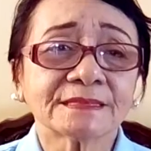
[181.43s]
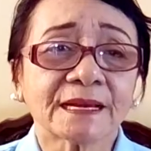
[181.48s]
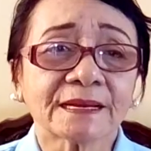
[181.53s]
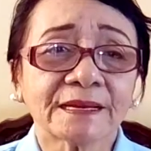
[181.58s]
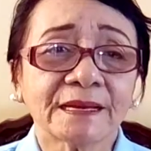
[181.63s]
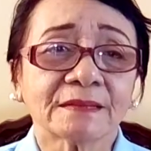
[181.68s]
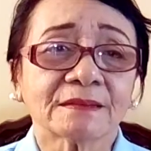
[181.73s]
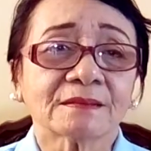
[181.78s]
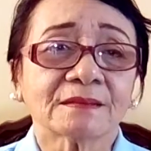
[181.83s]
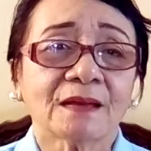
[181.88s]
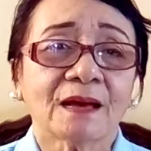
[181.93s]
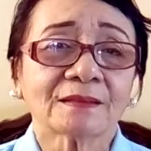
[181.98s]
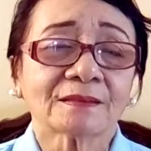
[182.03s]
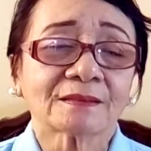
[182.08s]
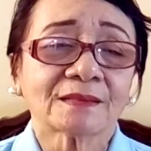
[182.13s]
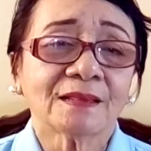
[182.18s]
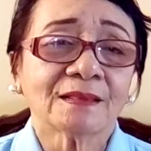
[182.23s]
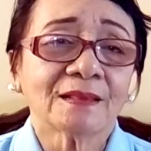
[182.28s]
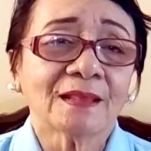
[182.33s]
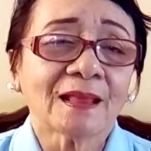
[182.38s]
sakit
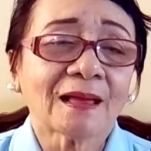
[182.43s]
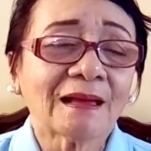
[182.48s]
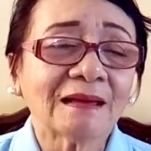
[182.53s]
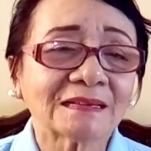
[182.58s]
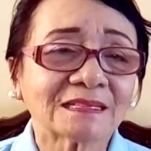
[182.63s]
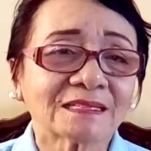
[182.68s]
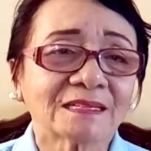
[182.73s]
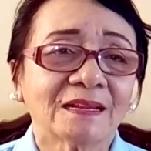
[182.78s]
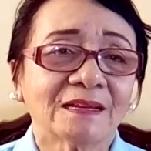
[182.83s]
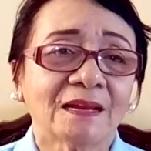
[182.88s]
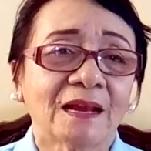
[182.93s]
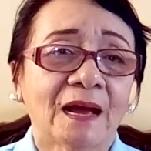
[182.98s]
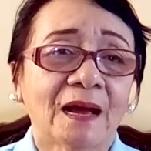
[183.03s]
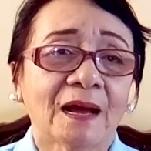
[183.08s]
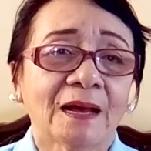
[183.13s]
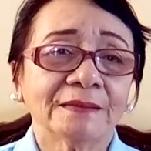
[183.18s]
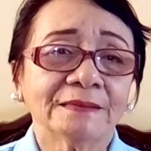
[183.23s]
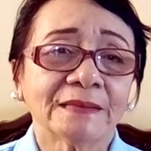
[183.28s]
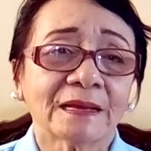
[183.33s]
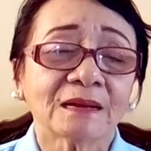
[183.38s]
at lakas na, na
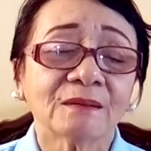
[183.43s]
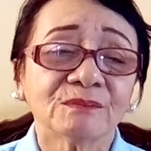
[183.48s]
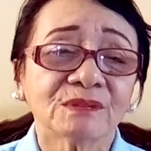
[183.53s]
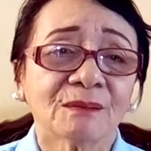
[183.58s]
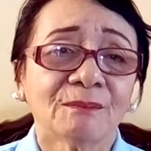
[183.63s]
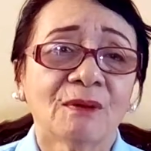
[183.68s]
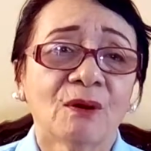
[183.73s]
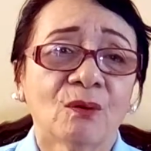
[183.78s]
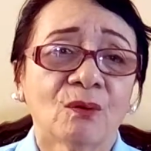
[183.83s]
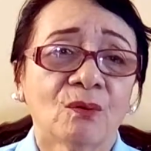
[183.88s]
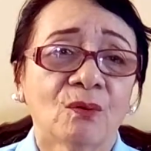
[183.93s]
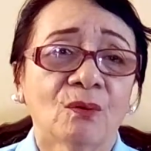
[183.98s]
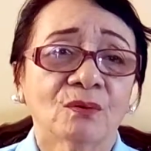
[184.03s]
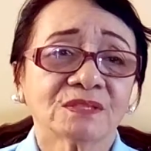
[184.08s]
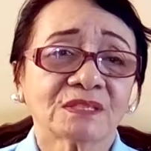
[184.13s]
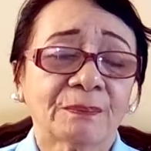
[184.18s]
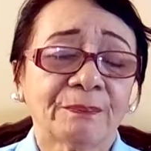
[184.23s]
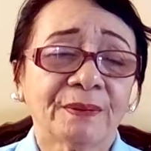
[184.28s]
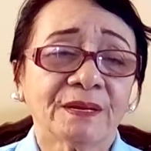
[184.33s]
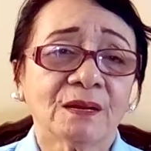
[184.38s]
naramdaman ko
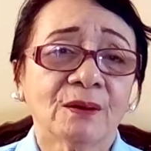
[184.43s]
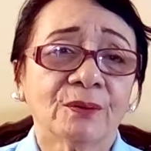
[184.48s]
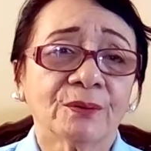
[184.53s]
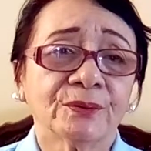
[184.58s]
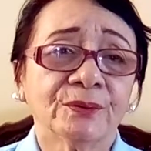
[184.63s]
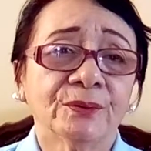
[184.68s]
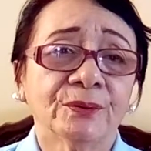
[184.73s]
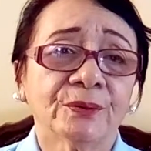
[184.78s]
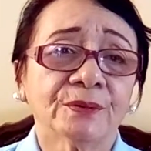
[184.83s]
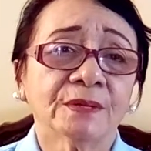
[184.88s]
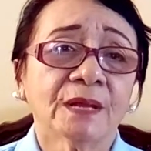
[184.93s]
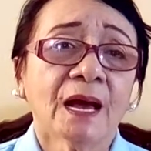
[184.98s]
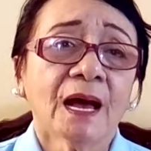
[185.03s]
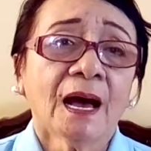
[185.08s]
sa panahon yun.